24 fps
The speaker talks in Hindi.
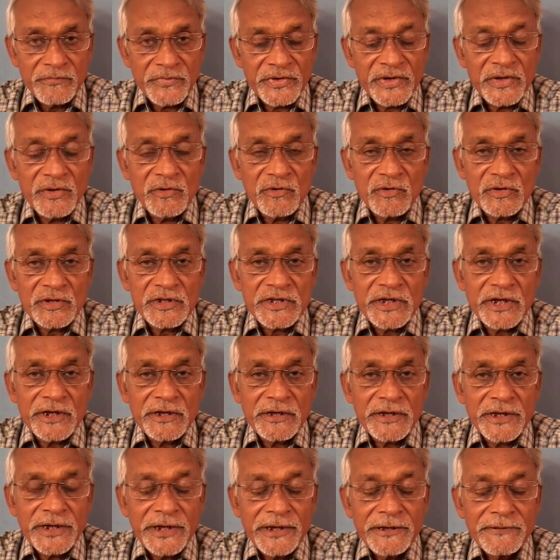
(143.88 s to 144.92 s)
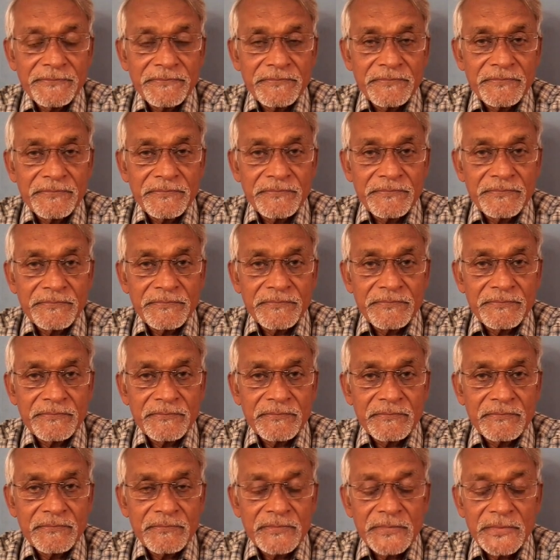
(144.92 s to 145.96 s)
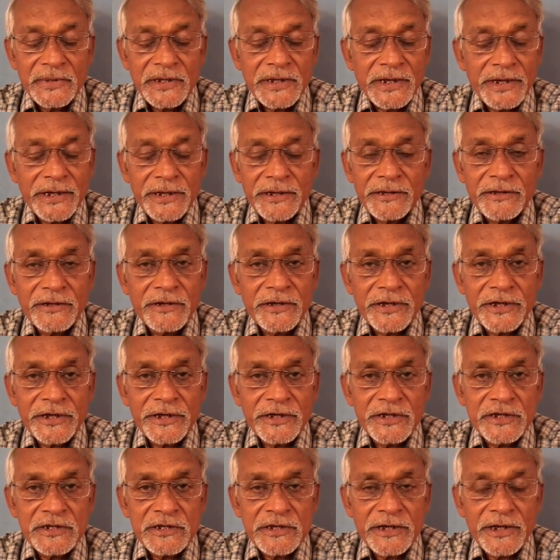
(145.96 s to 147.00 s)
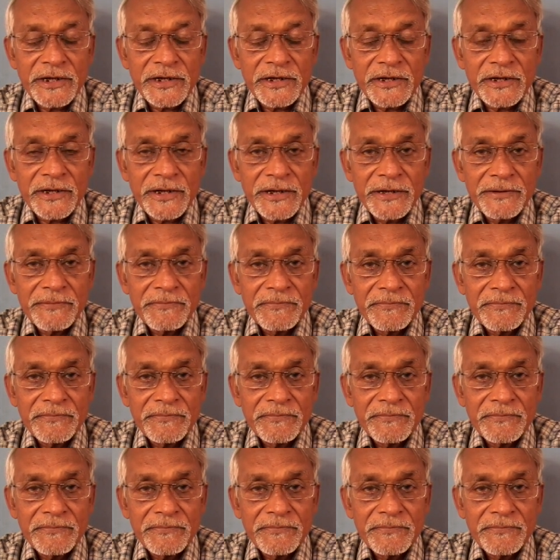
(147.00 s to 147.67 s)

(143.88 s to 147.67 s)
वीडियो अच्छा लगे लाइक करें डिसलाइक करें